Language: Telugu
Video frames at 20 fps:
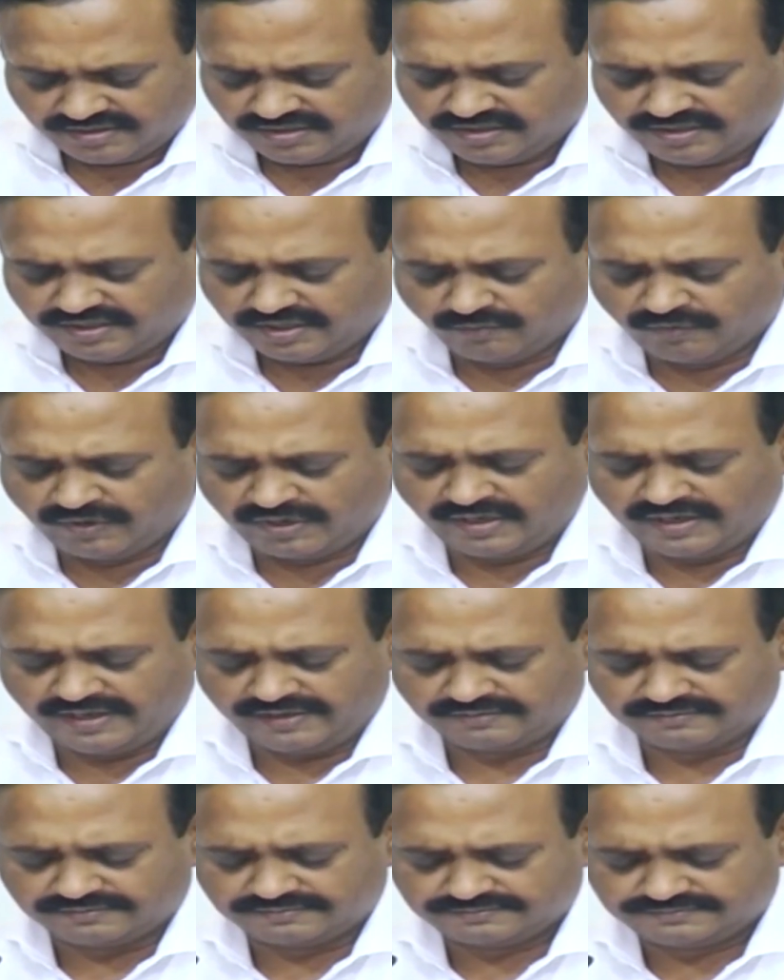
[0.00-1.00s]
ఎవరు లేరు
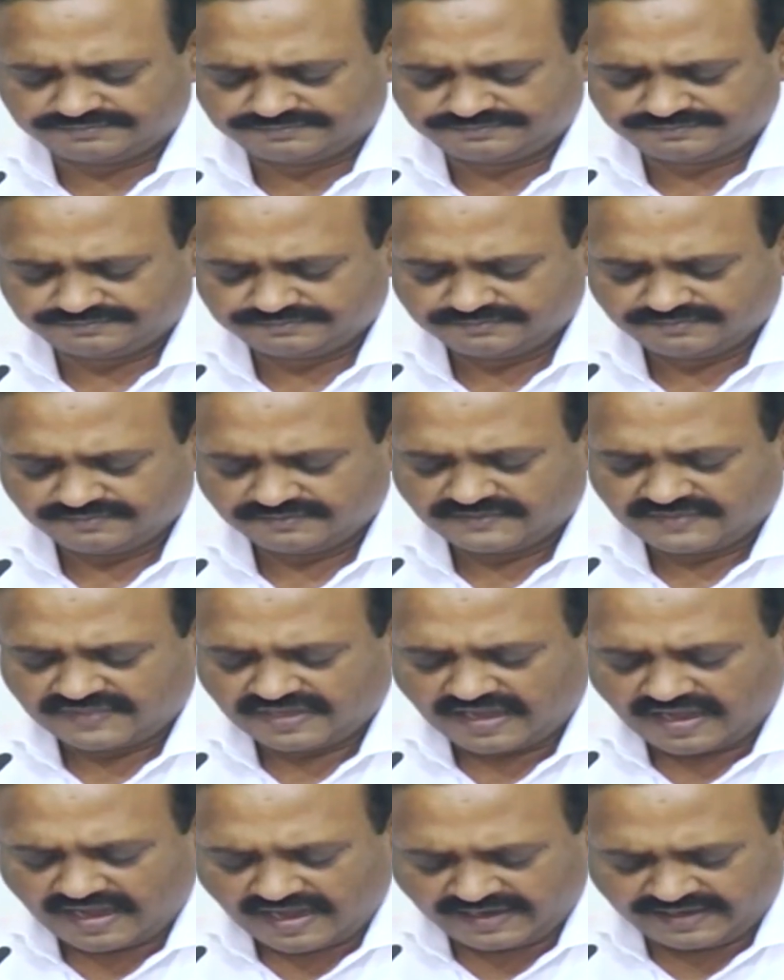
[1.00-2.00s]

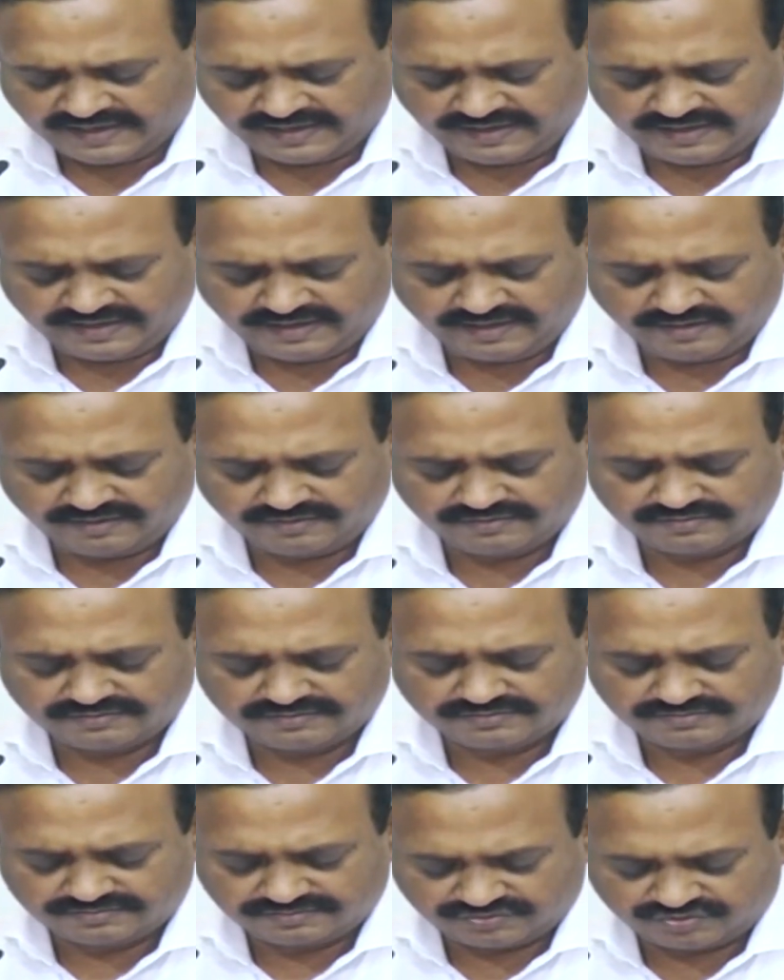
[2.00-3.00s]
ఆయన
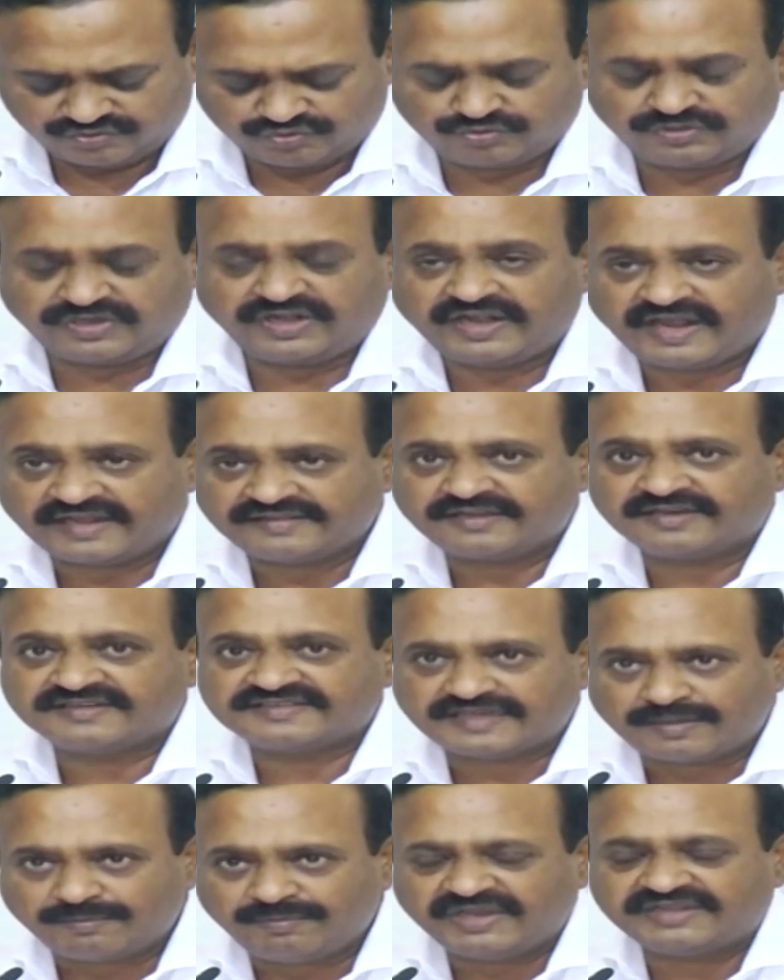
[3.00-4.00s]
చూడండి అతని
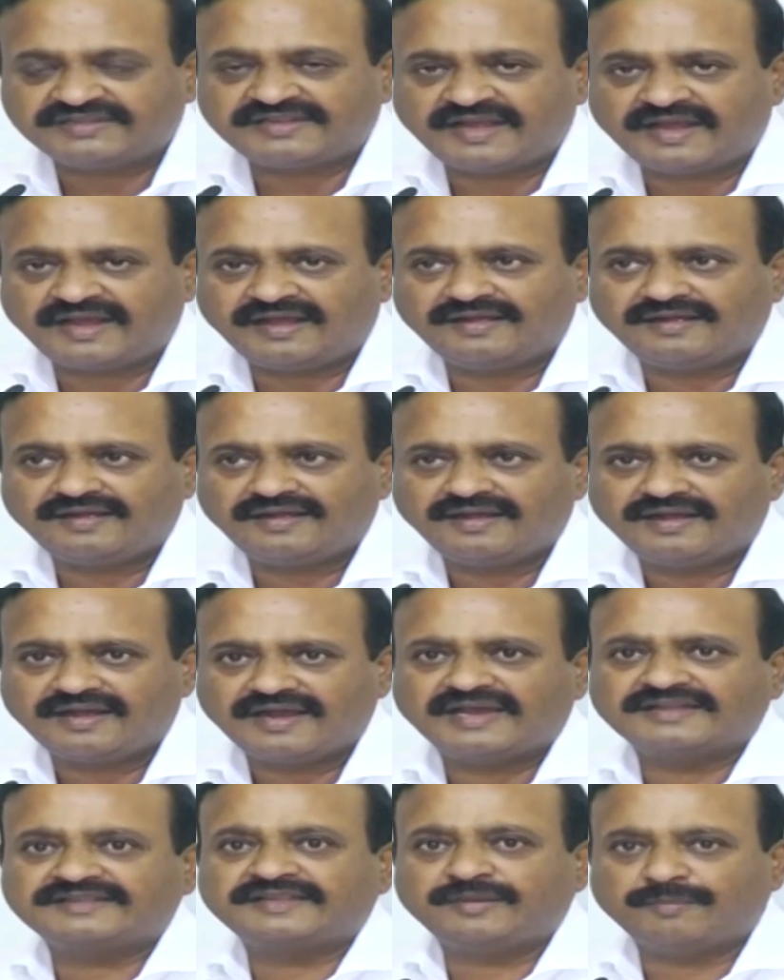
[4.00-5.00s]
సభ్యత
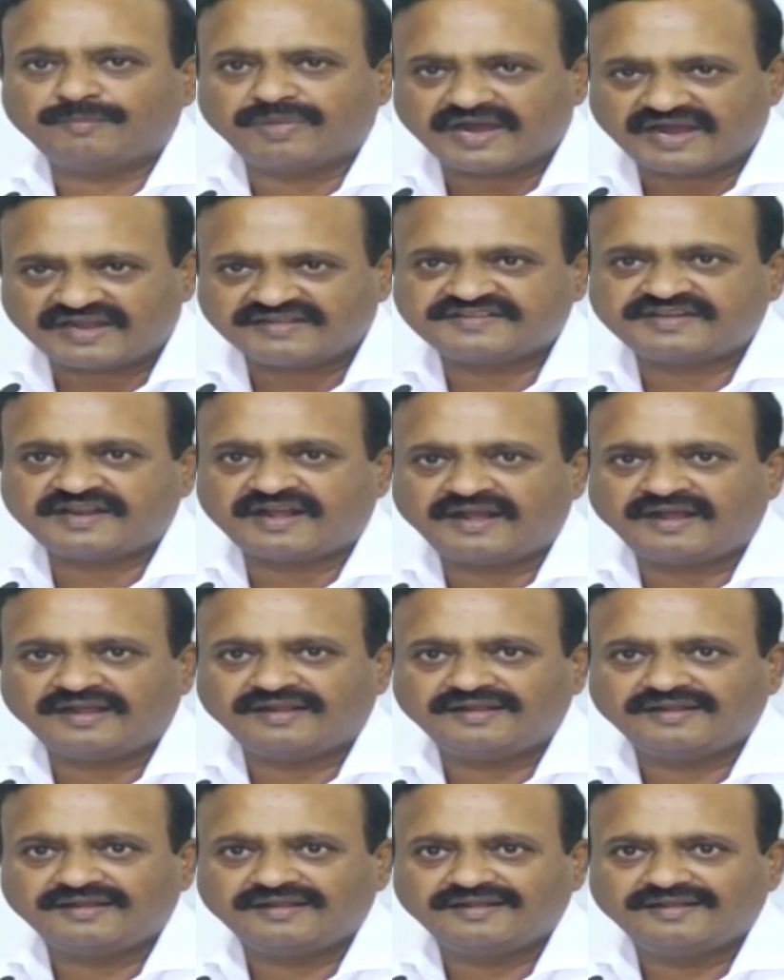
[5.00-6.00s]
అతని భాష
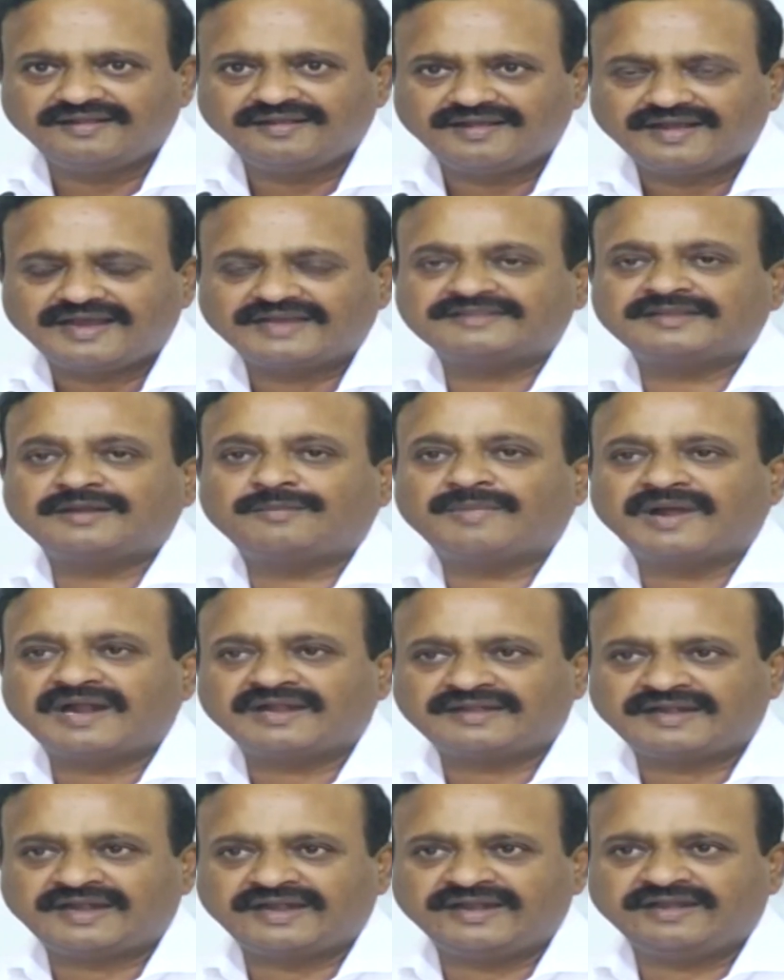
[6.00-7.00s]
అతను
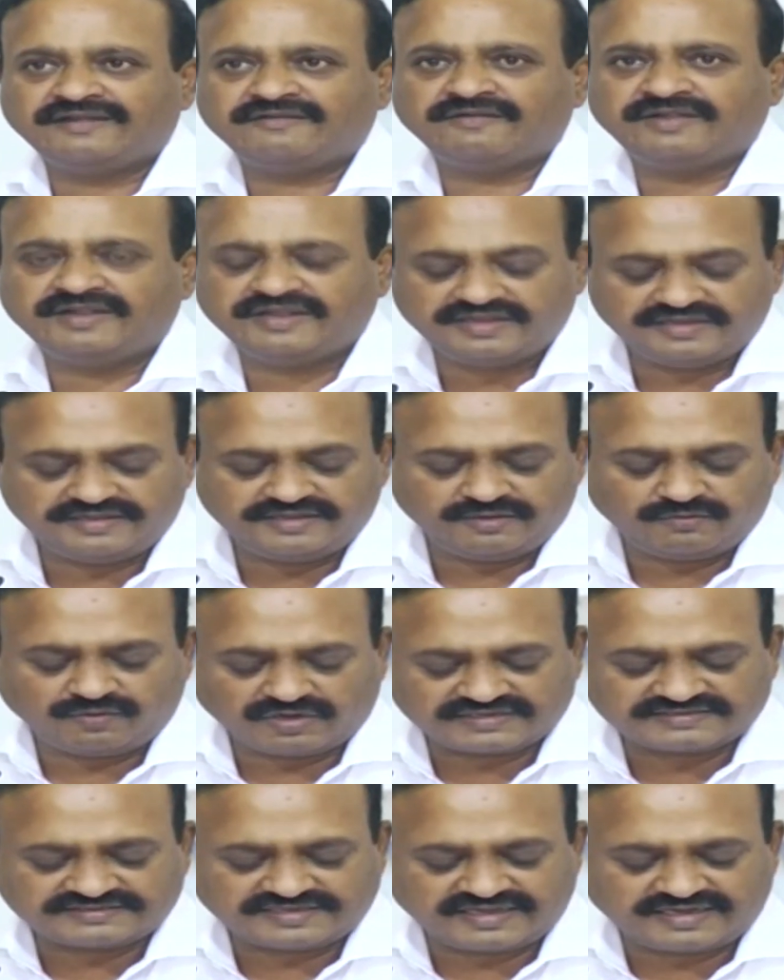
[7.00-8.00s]
మాట్లాడేటువంటి ఇది
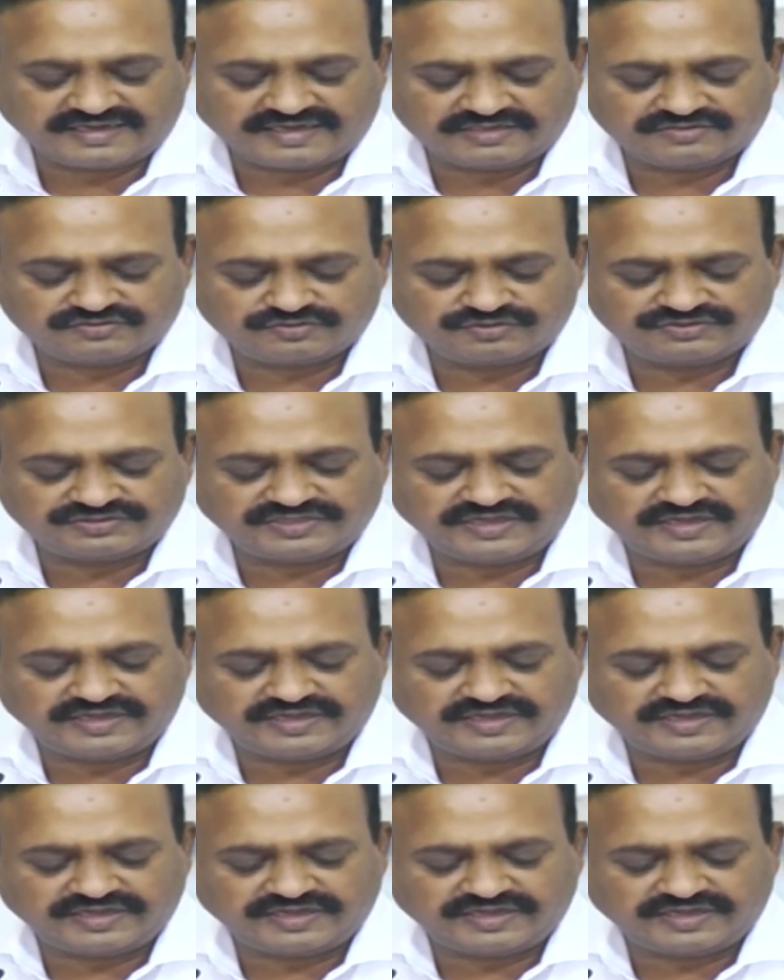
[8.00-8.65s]
ఒక్కసారి కానీ చూస్తే